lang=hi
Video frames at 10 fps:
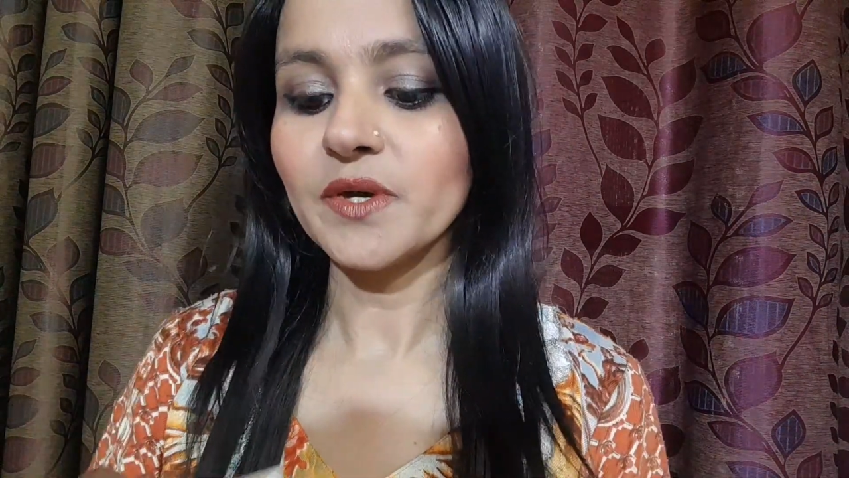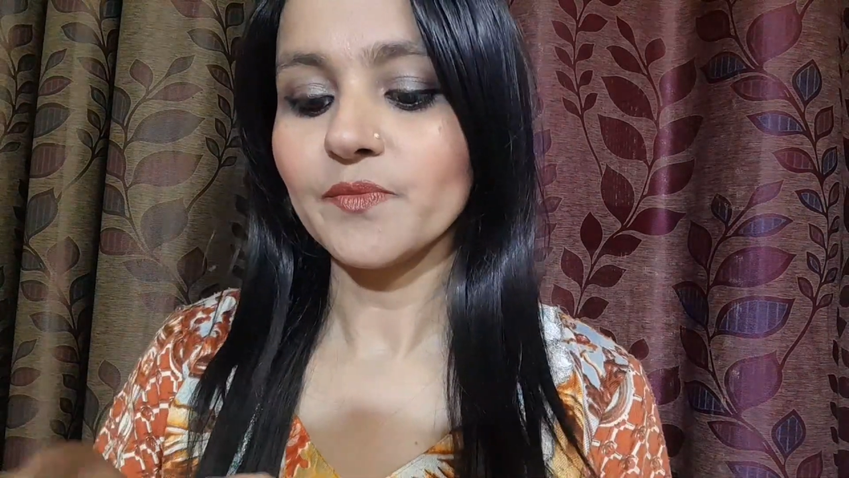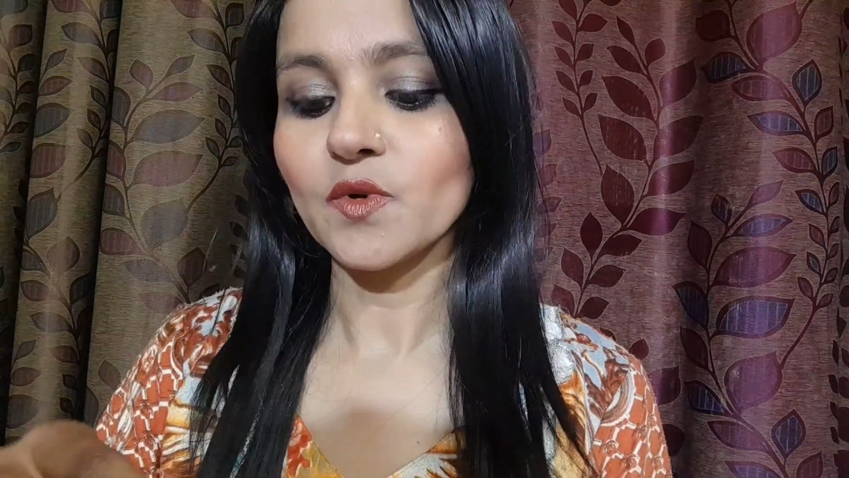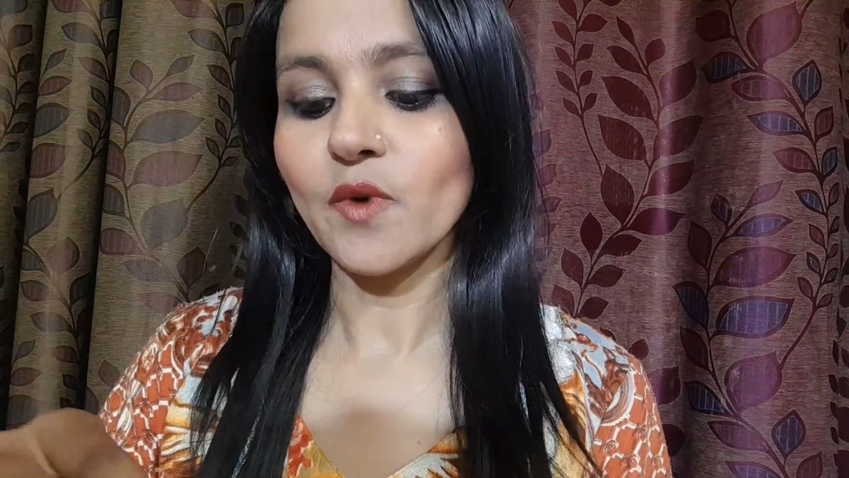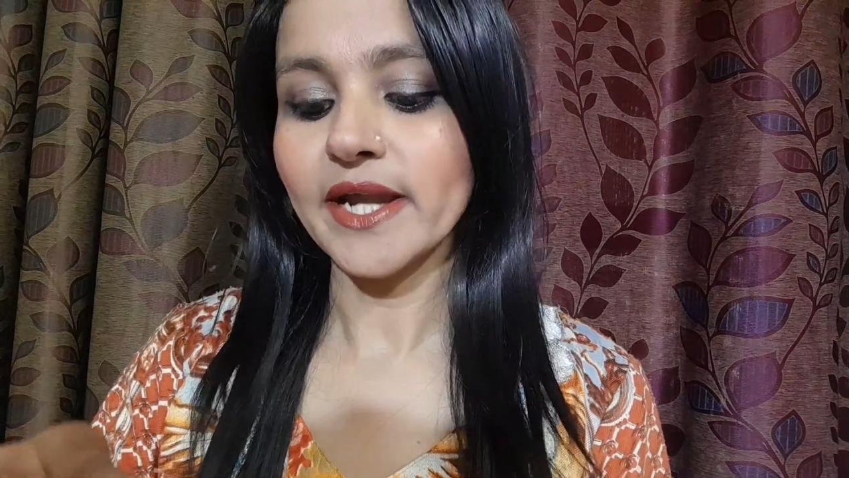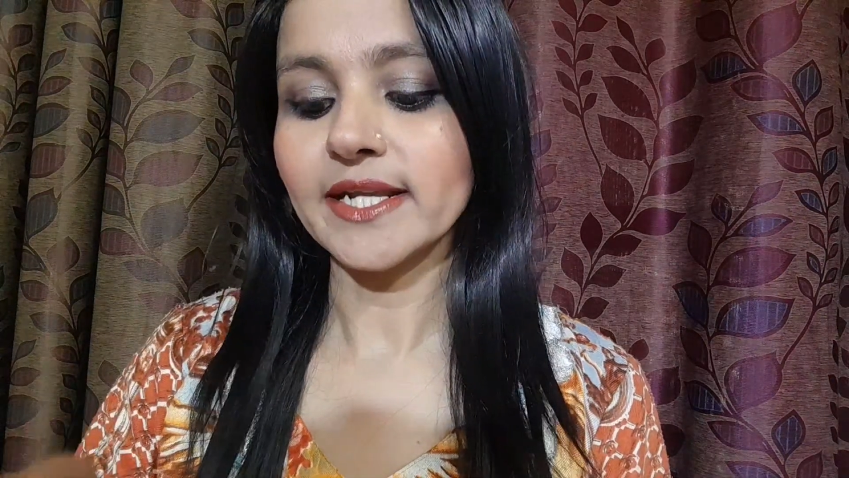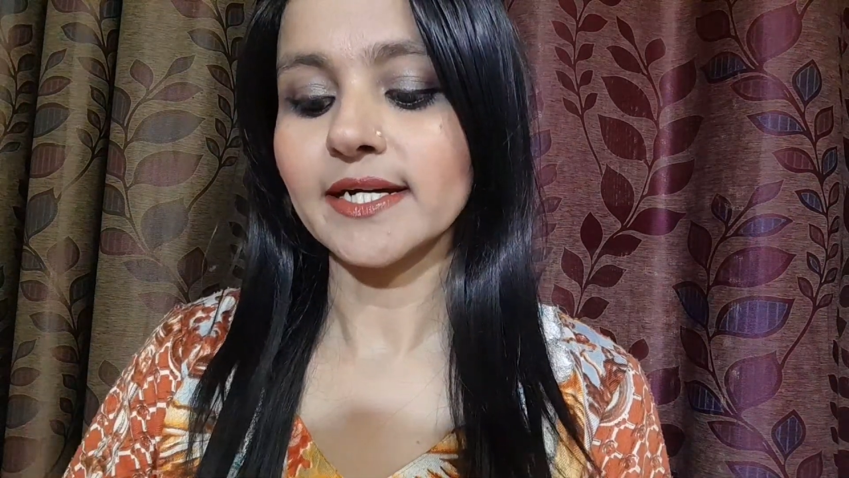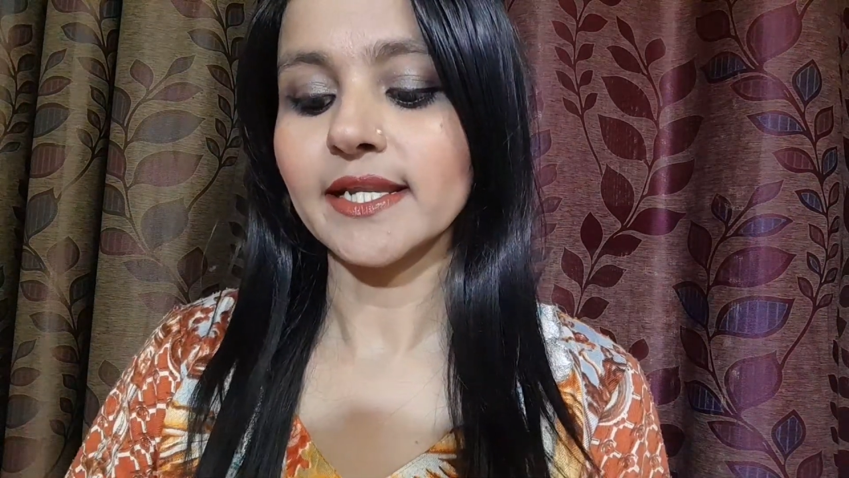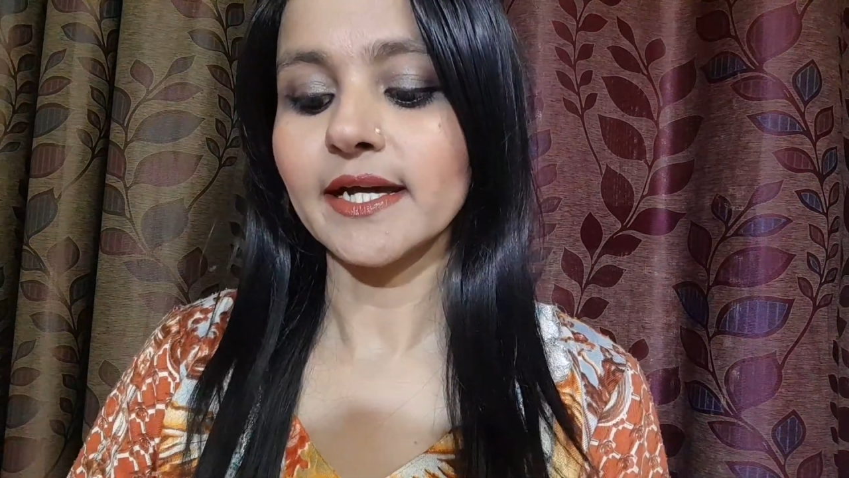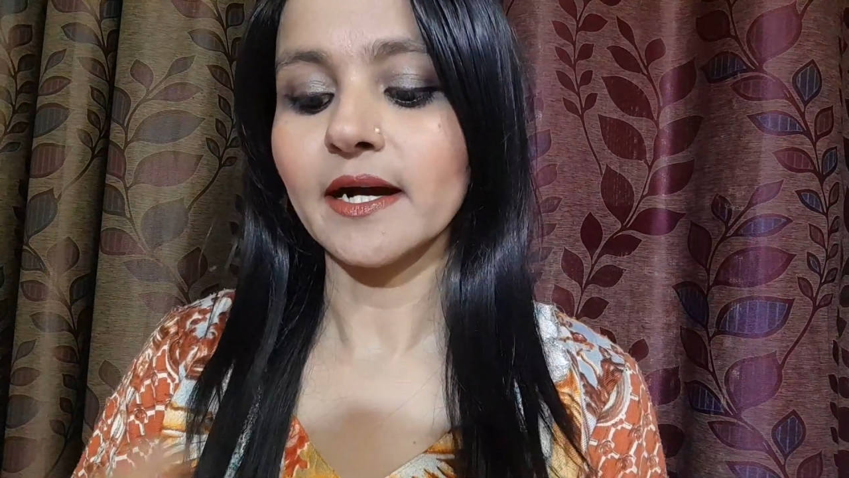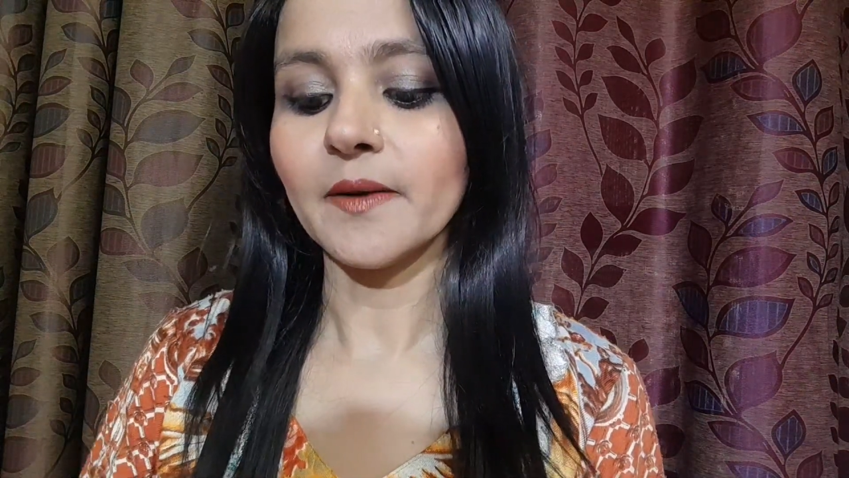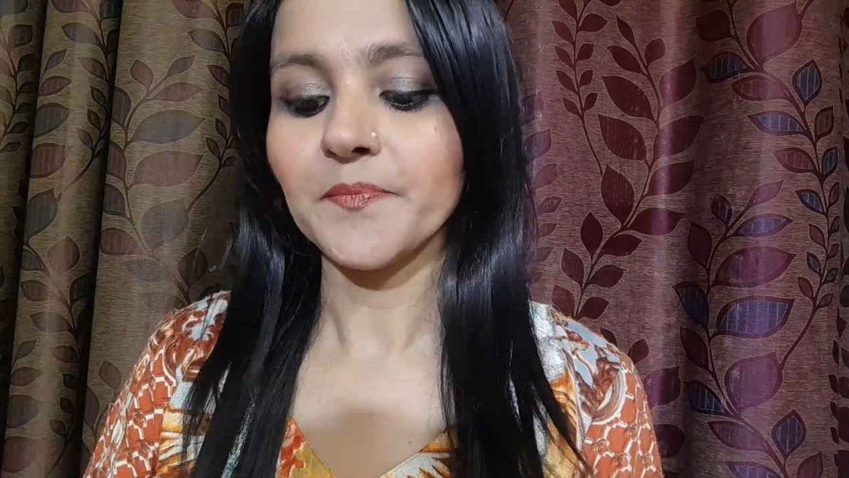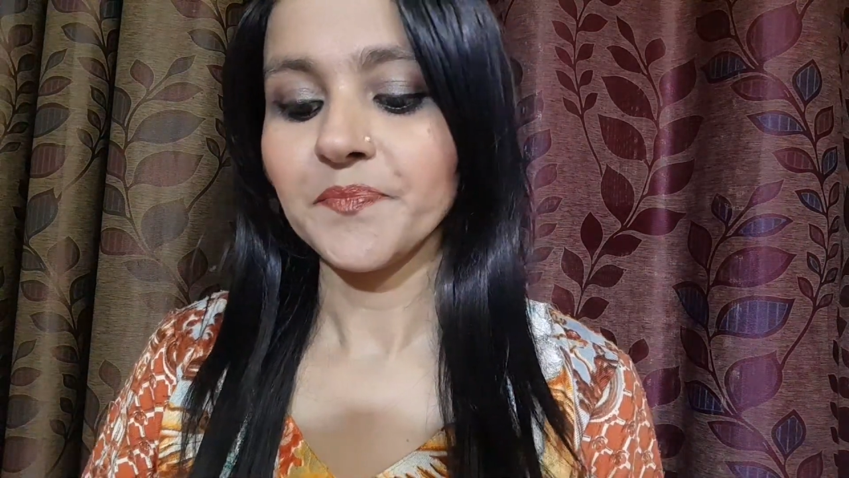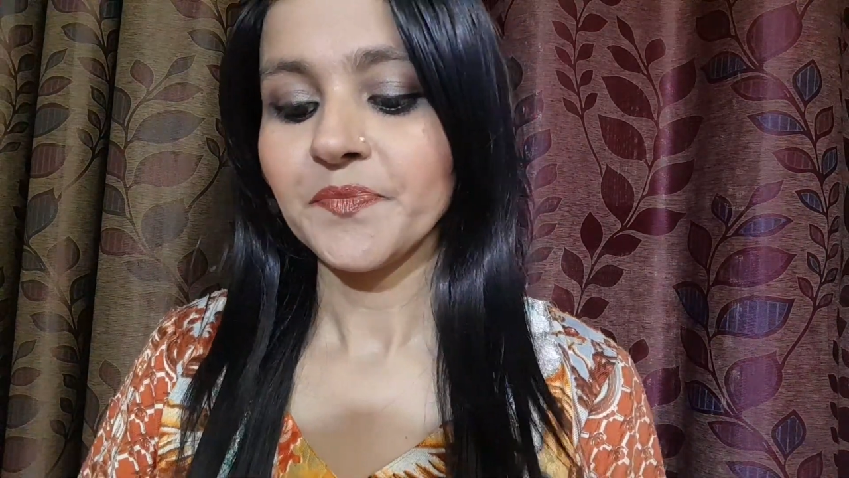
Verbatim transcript: भी प्रोवाइड करेगा